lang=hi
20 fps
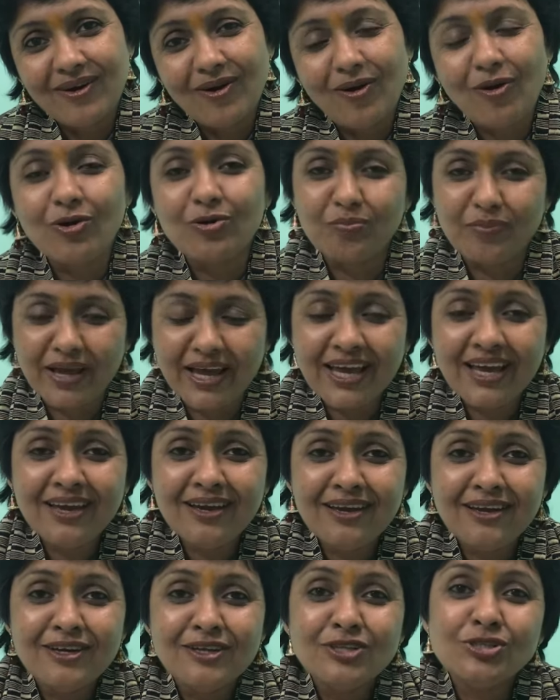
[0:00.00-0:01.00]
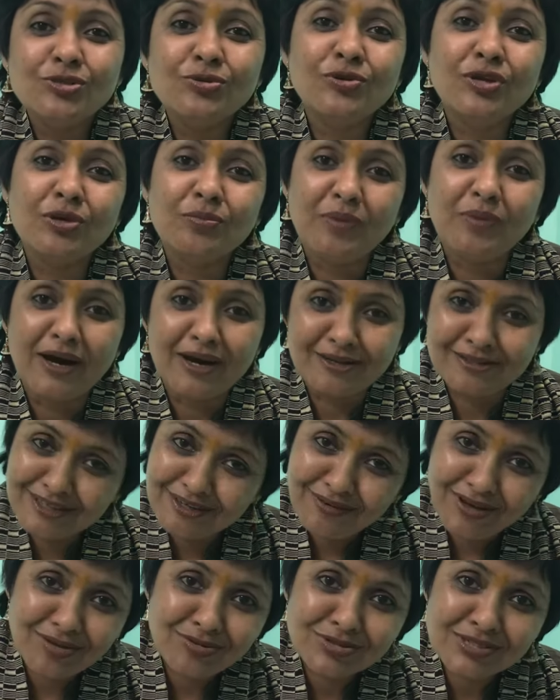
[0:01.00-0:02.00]
और मैं चूंकि भारतीय
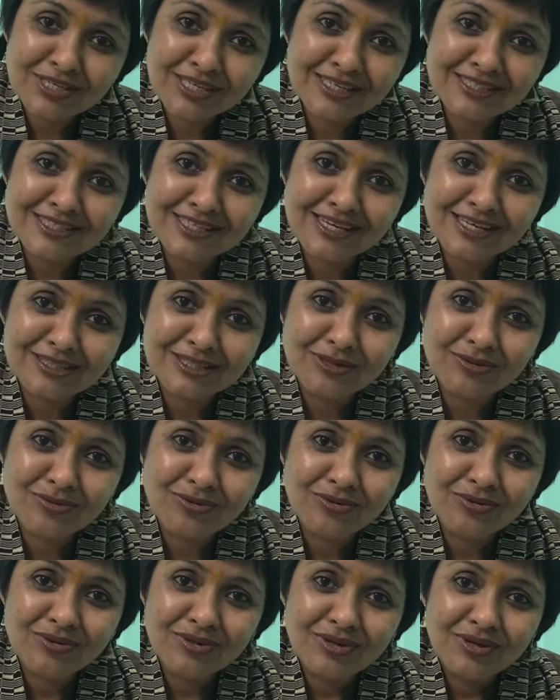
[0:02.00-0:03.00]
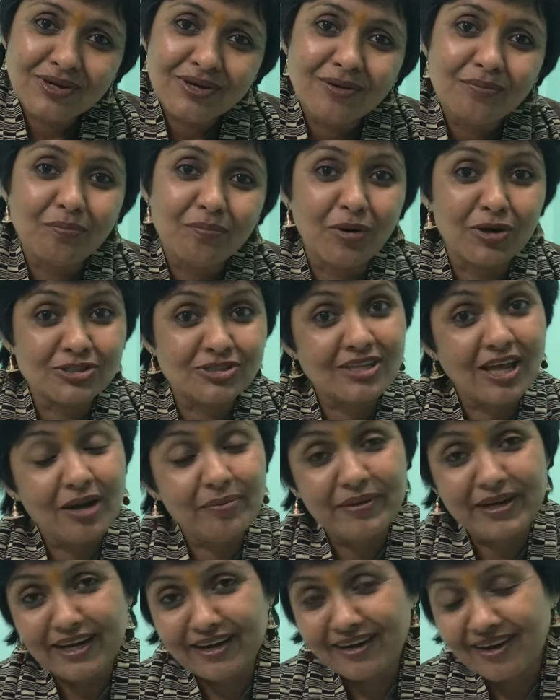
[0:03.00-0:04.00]
वायुसेना से आती हूँ बहुत साल
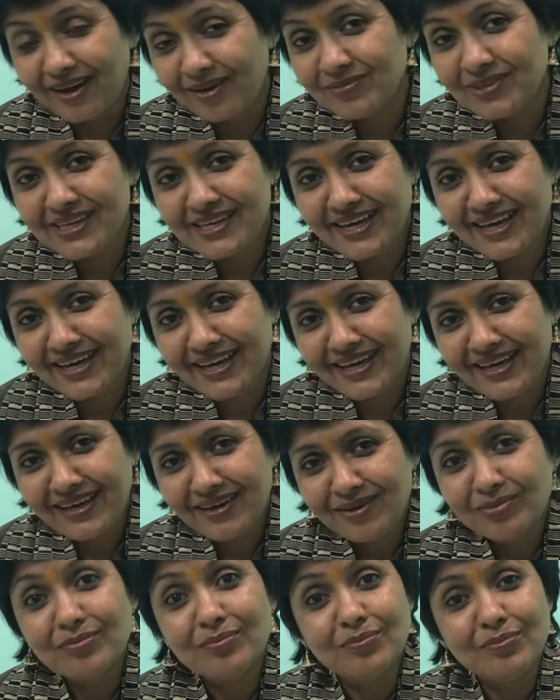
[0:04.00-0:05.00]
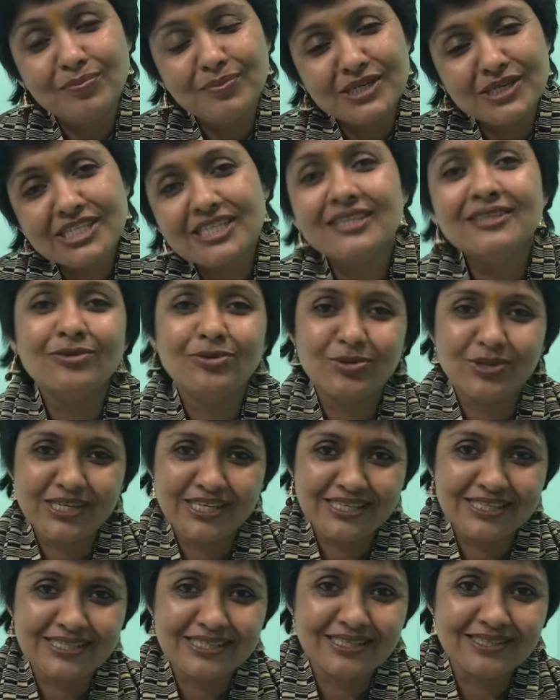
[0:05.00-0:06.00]
मैंने काम किया है मिशन
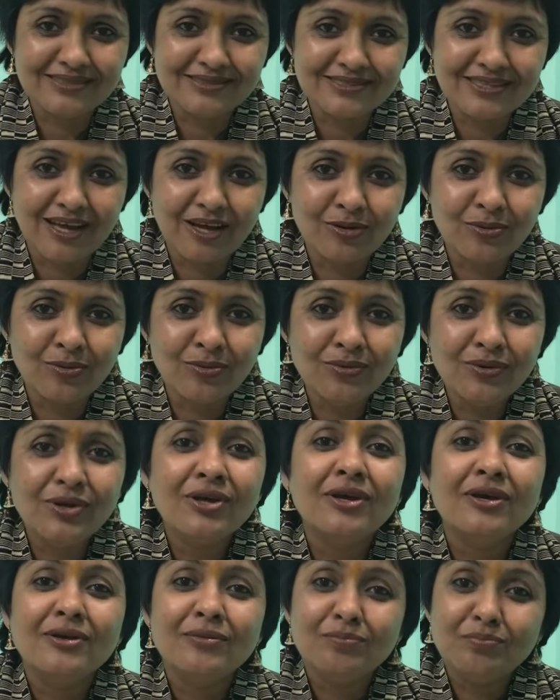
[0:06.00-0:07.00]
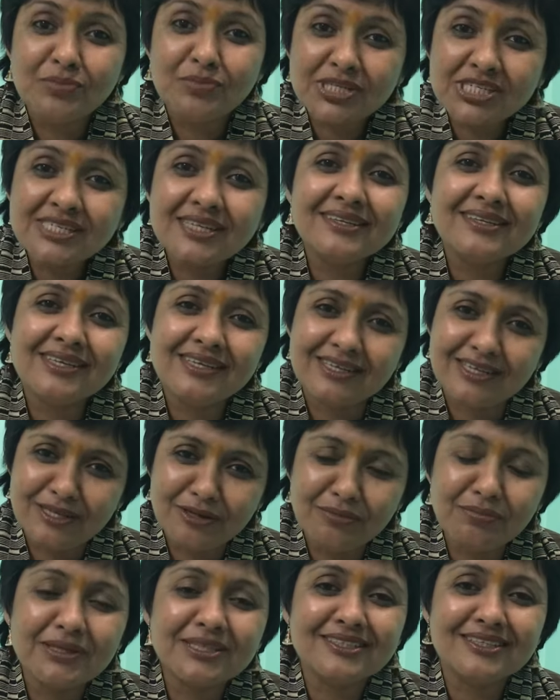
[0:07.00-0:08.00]
ओरिएंटेड इंसान हूँ मिशन की
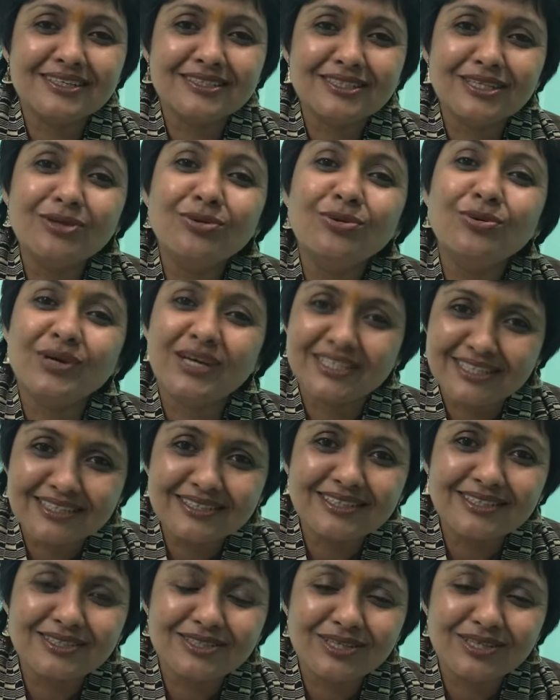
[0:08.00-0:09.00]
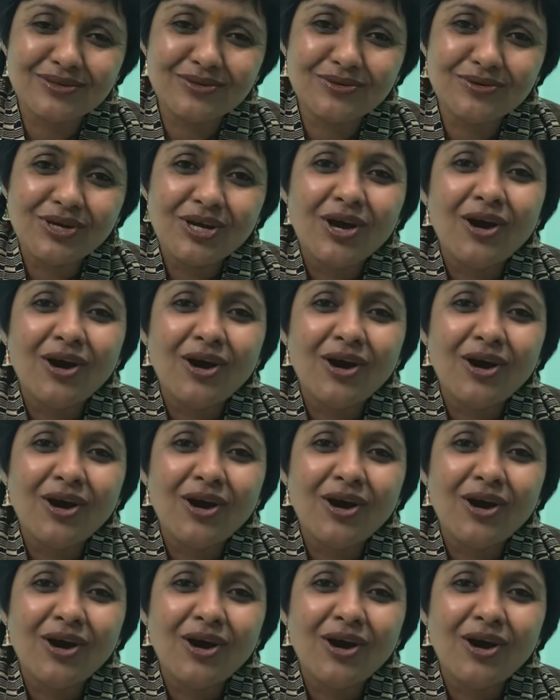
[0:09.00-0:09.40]
कीमत करती हूँ कदर करती हूँ